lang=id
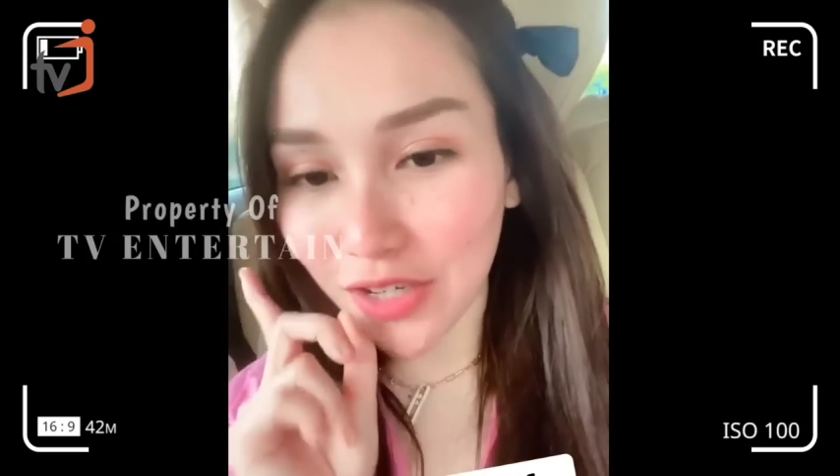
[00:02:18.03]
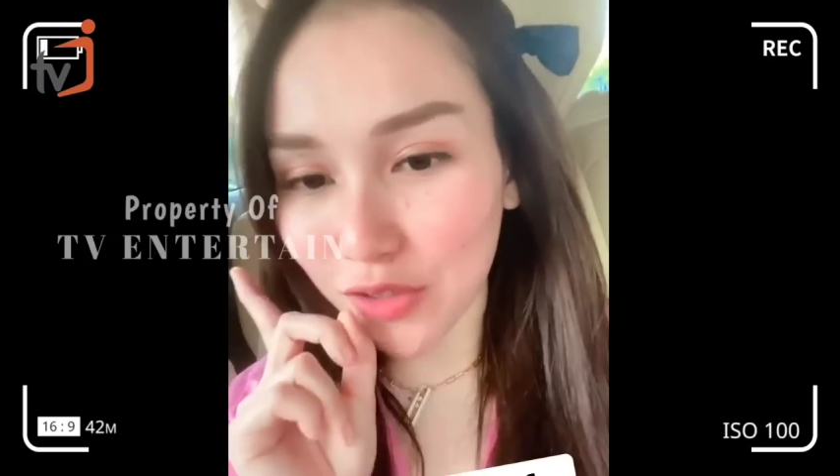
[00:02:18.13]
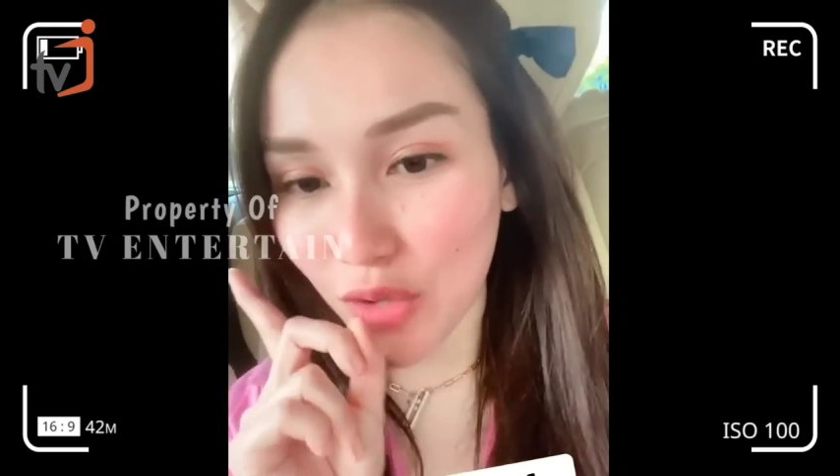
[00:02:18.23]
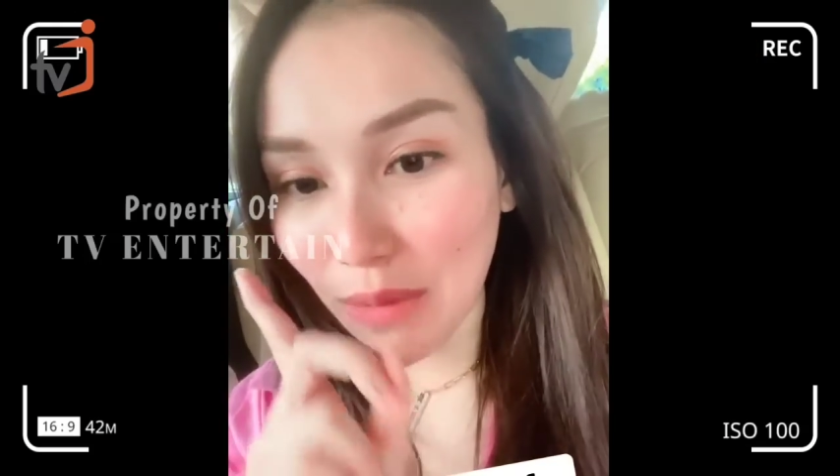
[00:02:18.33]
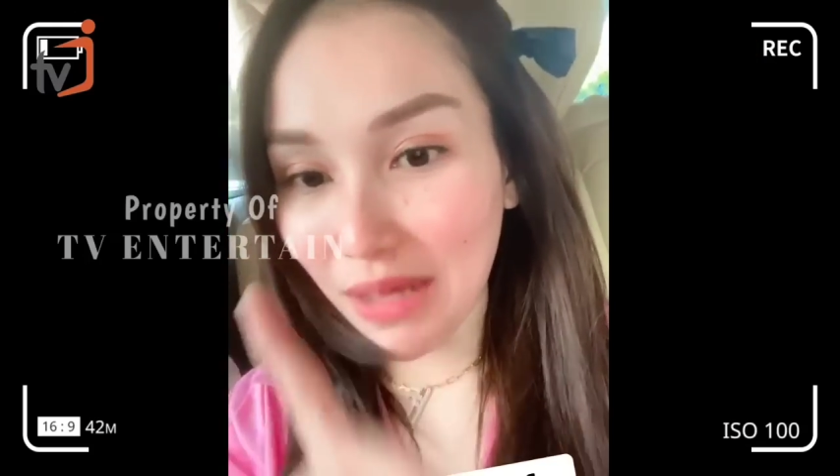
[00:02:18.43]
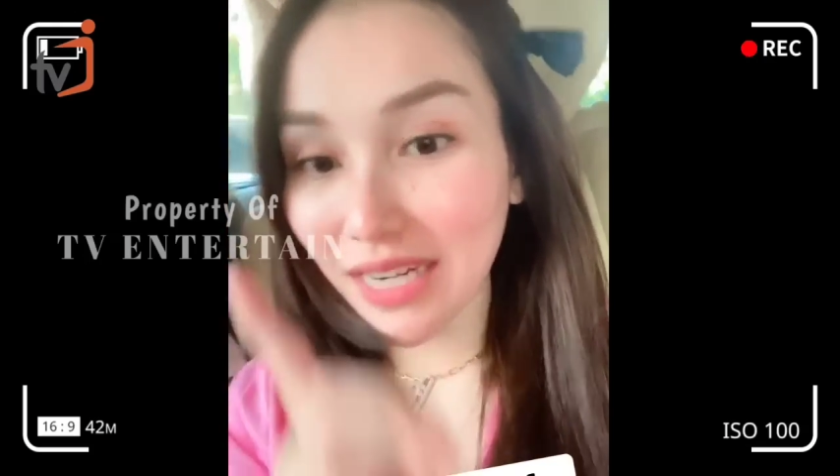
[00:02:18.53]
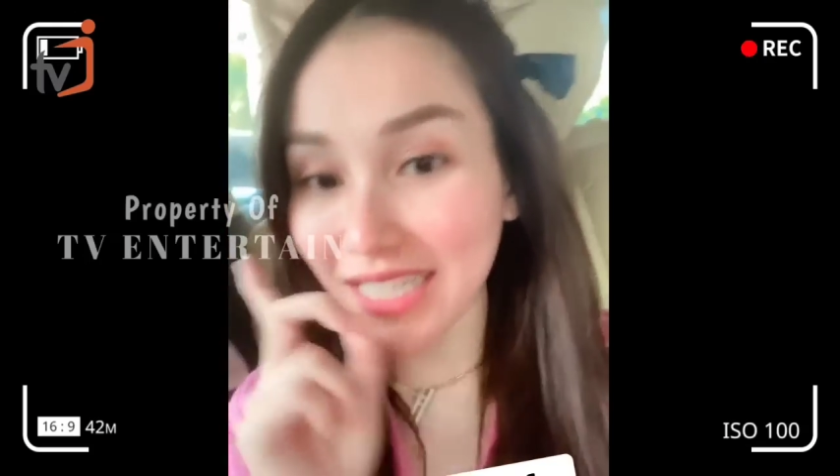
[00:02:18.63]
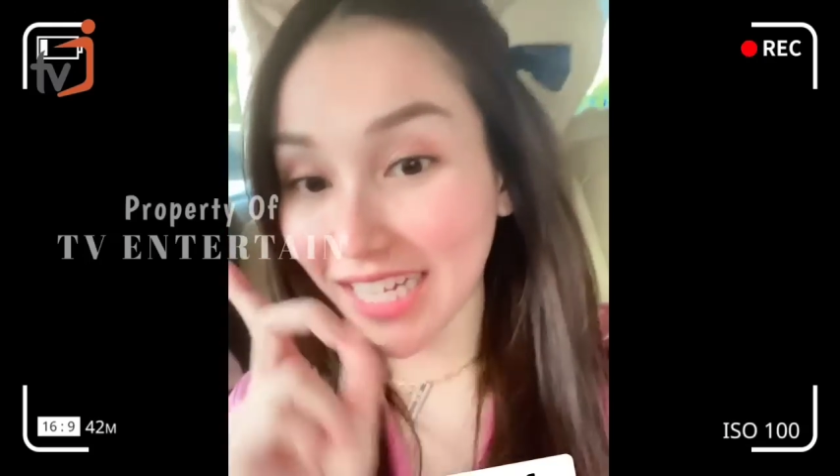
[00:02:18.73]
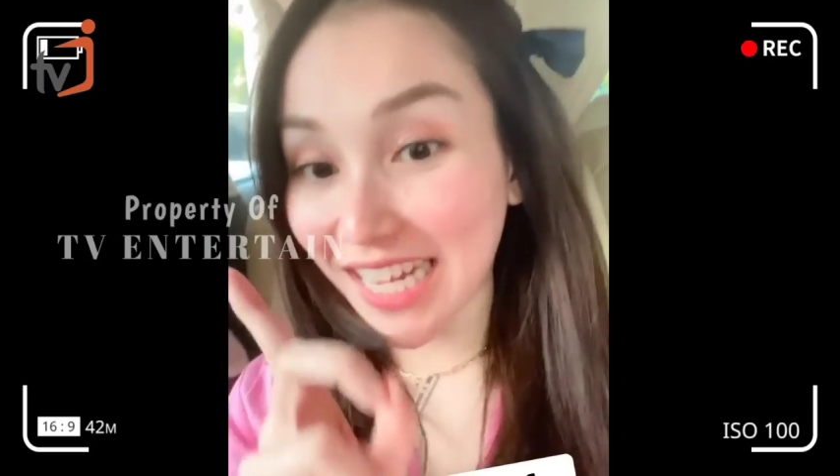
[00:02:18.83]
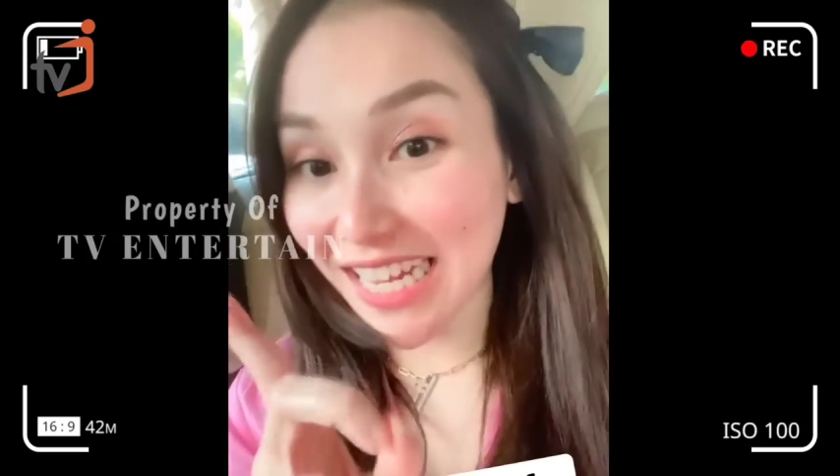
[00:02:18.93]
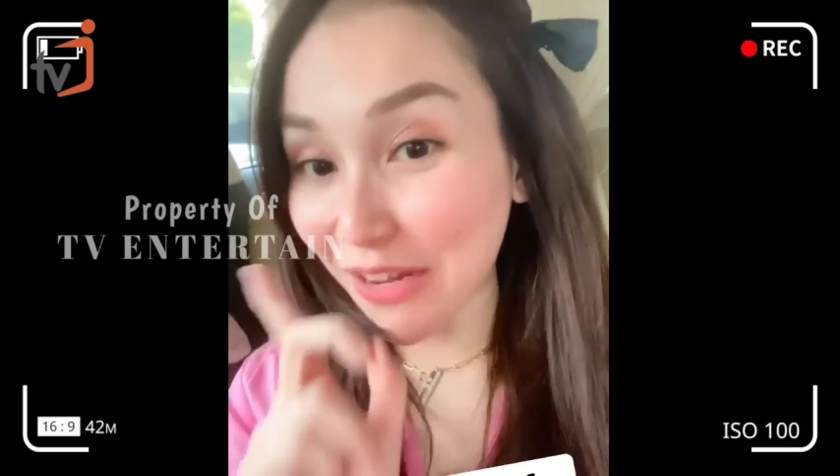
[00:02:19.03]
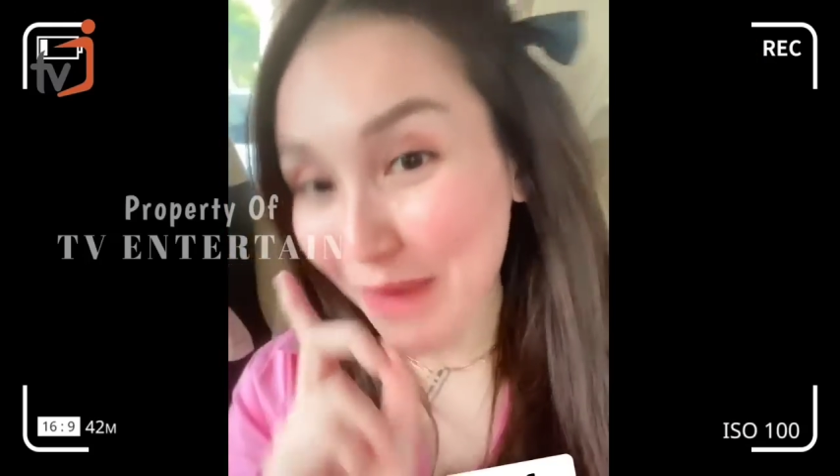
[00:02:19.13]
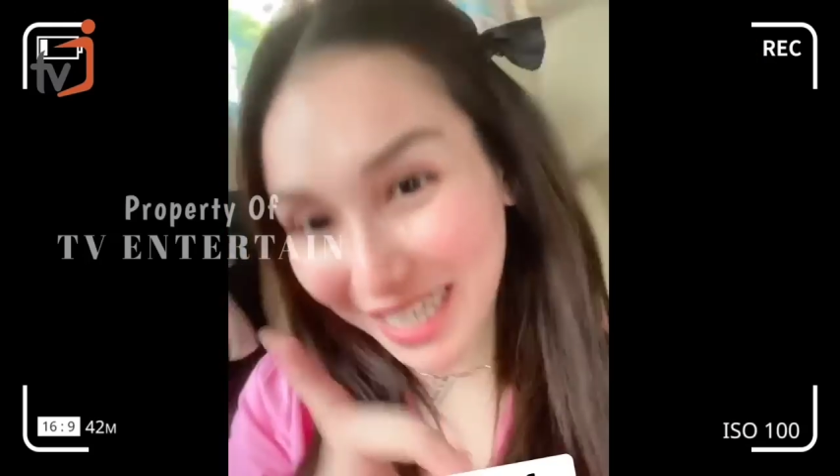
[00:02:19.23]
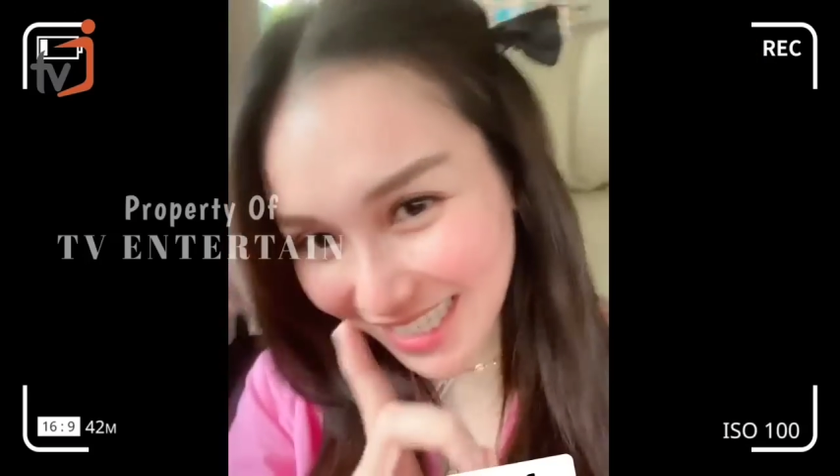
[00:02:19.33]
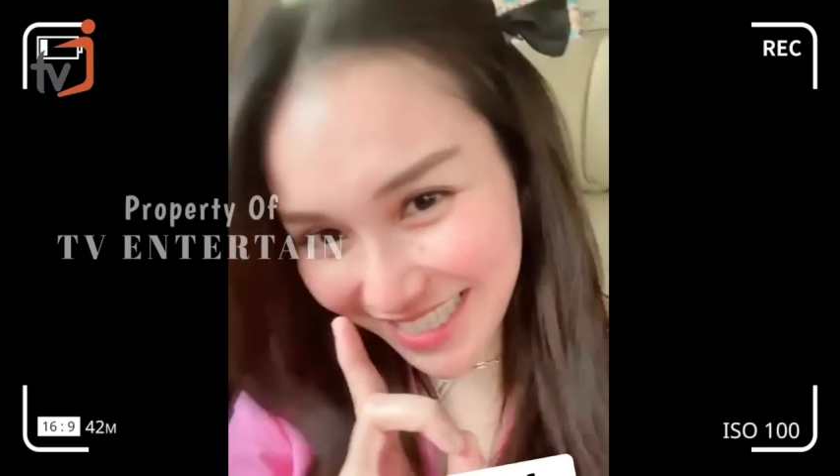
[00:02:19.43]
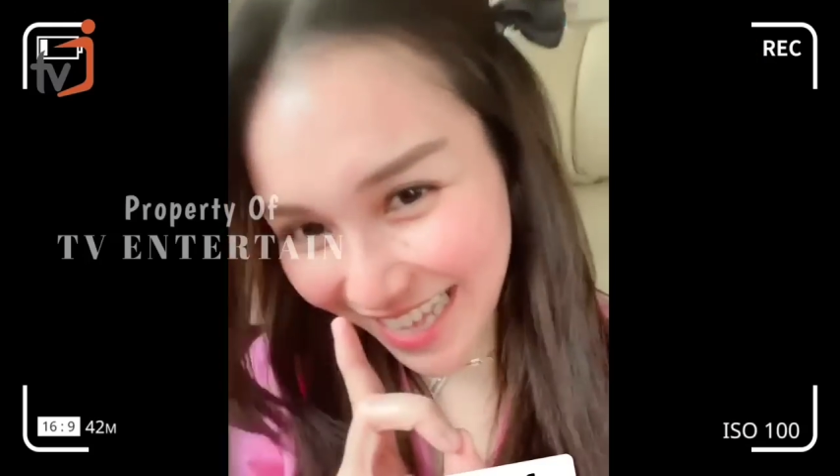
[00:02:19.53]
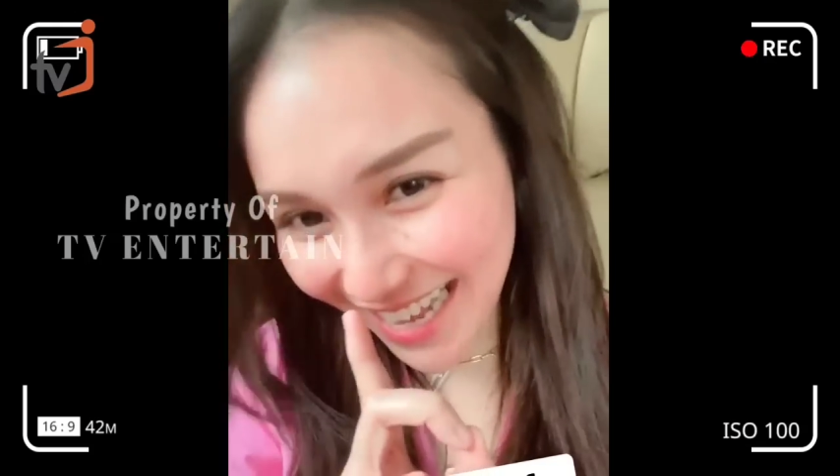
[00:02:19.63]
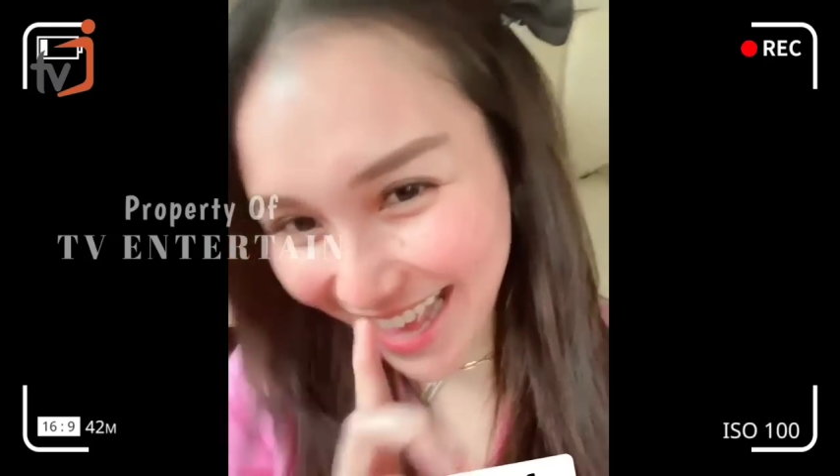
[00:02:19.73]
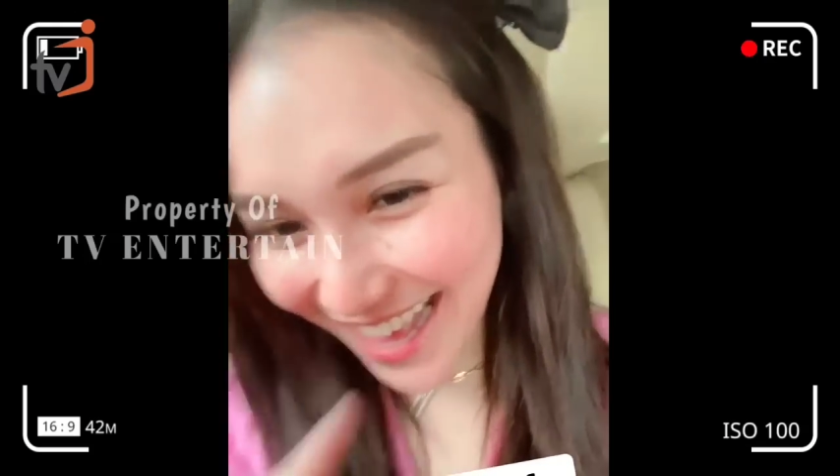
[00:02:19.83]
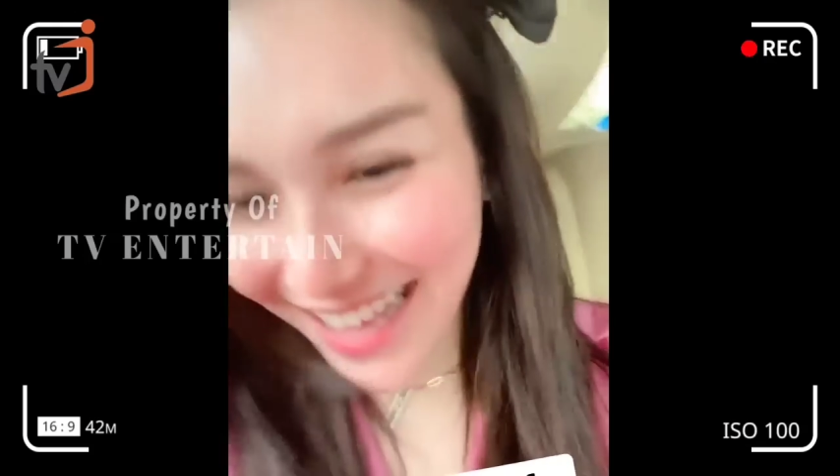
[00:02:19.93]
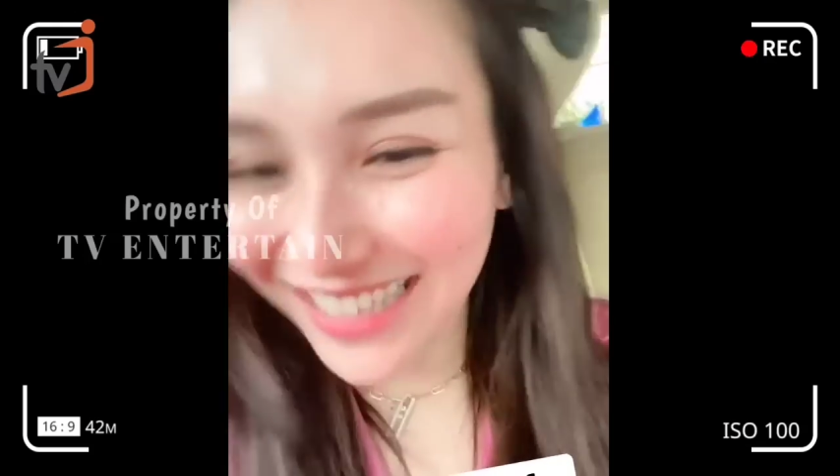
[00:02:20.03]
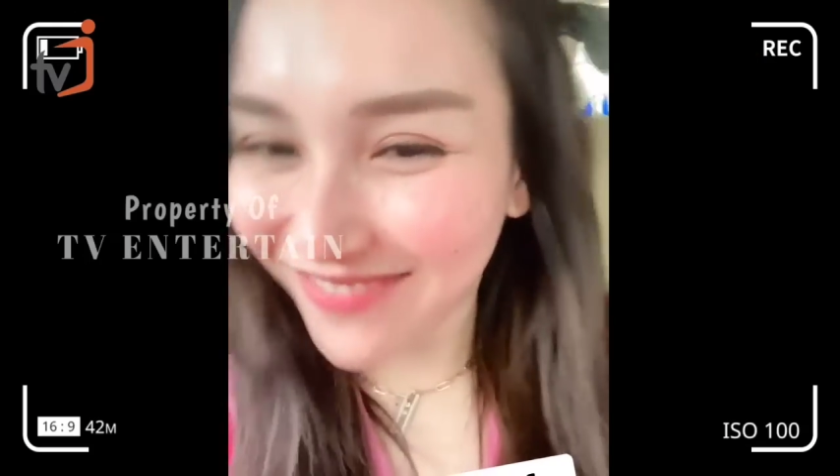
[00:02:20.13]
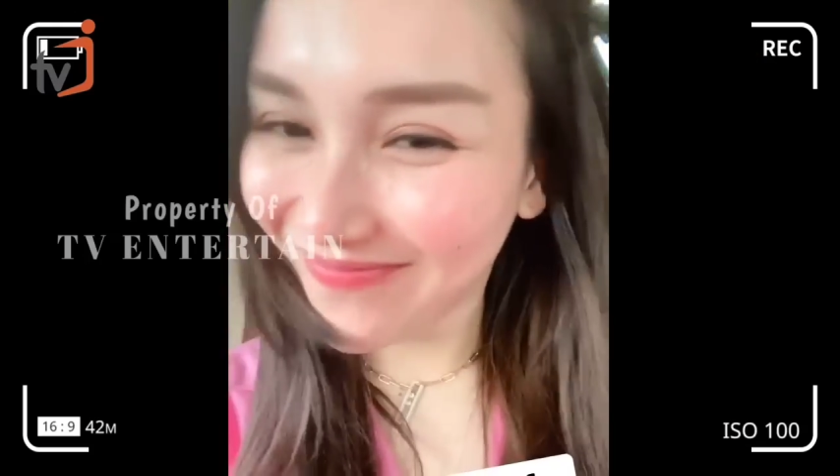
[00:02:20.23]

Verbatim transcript: Victor sahabat yang baik. Ia